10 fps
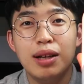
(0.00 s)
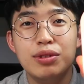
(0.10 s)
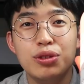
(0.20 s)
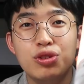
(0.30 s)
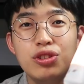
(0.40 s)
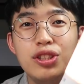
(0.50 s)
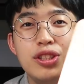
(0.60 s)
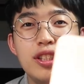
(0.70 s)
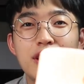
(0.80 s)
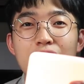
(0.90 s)
아무래도
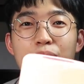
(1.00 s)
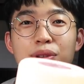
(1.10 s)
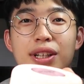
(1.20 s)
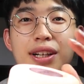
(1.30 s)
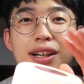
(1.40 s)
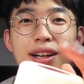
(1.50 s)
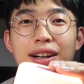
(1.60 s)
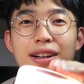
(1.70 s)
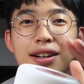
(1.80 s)
충전식이다 보니까